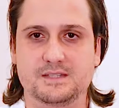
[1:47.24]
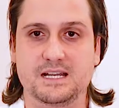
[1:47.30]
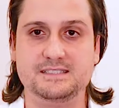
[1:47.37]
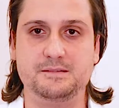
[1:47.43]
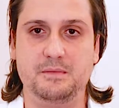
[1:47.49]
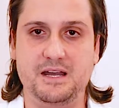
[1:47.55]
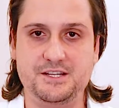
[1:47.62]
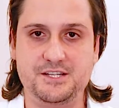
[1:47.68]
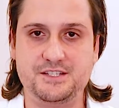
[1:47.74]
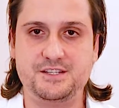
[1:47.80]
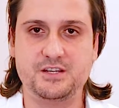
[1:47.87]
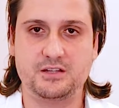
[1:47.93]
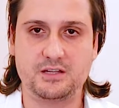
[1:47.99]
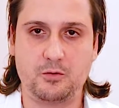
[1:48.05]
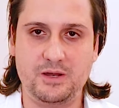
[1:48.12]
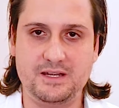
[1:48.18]
As imagens de
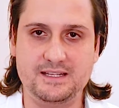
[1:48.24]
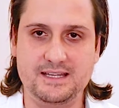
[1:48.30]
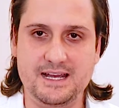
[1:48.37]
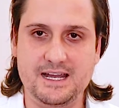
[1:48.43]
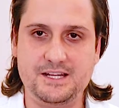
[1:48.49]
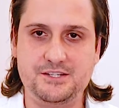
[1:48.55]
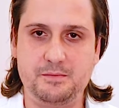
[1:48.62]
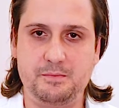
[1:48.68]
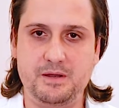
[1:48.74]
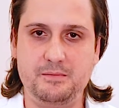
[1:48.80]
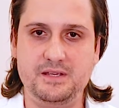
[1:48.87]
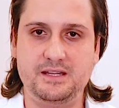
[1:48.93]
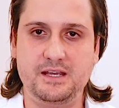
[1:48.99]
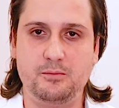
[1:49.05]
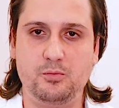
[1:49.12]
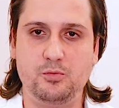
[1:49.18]
alta qualidade
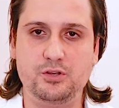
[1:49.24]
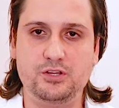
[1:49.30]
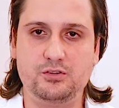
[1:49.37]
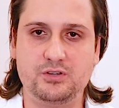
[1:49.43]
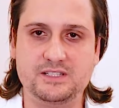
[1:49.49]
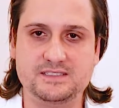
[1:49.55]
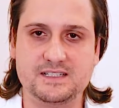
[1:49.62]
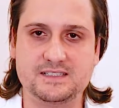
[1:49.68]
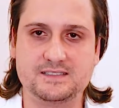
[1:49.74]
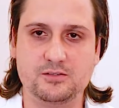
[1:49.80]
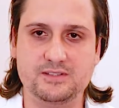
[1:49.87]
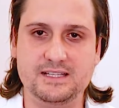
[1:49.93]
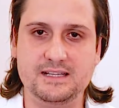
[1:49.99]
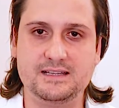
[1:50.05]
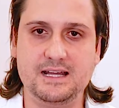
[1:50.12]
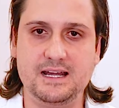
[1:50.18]
permitem a monitorização
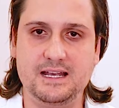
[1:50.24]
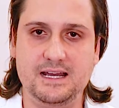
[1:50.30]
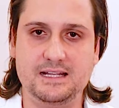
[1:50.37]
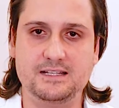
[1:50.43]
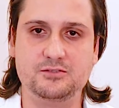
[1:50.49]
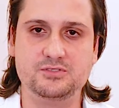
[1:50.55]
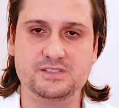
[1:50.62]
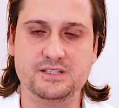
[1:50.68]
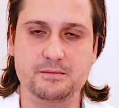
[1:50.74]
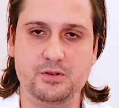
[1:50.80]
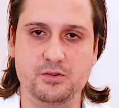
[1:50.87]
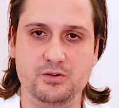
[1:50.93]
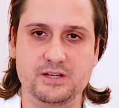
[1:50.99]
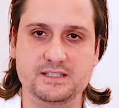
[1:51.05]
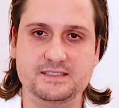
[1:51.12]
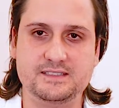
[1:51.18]
detalhada dos
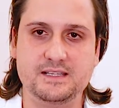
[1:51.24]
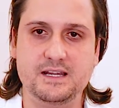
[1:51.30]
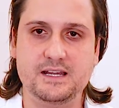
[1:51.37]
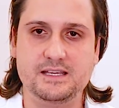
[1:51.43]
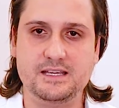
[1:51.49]
embriões